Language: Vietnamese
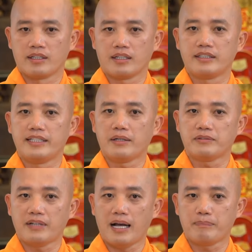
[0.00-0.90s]
có giáo
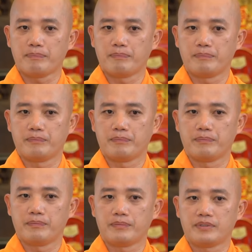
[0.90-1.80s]
pháp
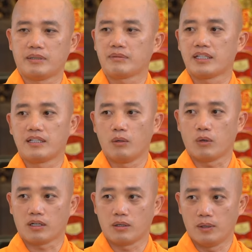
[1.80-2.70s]
trong kinh
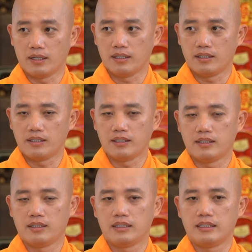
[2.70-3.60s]
luật luận,
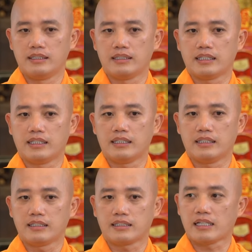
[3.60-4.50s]
những cái
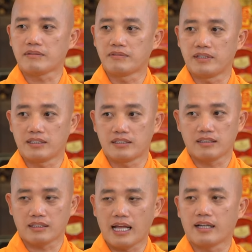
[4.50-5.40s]
sách vở
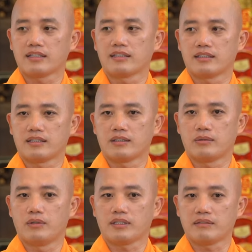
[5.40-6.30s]
trước tác
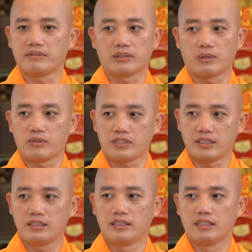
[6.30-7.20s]
của các vị tổ
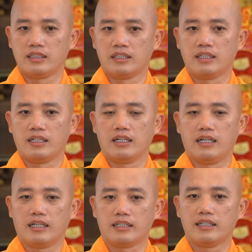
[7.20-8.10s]
sư
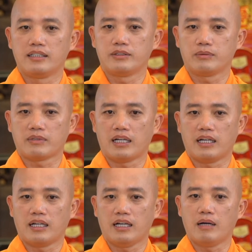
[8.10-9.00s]
là nơi chúng
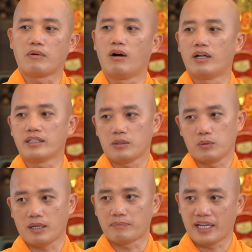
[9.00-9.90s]
ta học hỏi tu
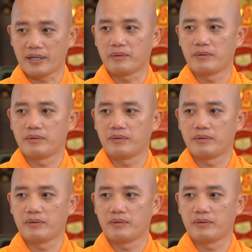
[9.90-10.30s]
tập theo.